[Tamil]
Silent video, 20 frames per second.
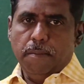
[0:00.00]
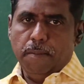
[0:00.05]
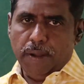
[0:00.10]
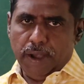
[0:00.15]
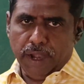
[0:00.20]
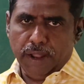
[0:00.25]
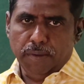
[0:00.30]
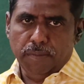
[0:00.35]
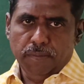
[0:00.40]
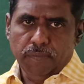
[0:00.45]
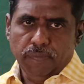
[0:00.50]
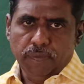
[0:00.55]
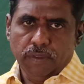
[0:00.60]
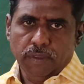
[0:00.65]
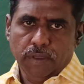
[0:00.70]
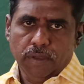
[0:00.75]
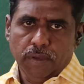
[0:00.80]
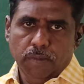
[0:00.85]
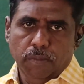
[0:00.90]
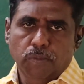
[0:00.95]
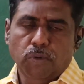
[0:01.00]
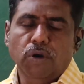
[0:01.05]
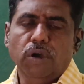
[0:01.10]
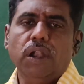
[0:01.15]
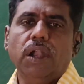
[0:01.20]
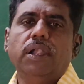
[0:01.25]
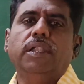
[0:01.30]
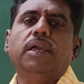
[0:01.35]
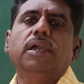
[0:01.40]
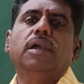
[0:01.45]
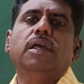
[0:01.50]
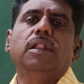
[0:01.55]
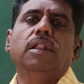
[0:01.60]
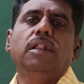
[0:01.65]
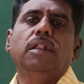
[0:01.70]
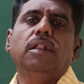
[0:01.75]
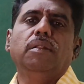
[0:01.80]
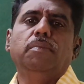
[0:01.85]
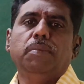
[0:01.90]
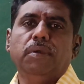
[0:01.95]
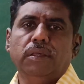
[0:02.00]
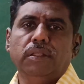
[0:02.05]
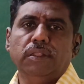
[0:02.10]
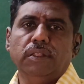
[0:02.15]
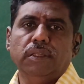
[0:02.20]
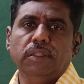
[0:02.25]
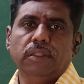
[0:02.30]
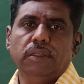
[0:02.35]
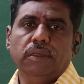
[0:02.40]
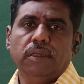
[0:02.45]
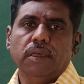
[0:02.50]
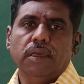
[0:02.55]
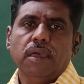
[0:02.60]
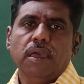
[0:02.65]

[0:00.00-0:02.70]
மனம் போராட்டங்கள் மிகுந்தது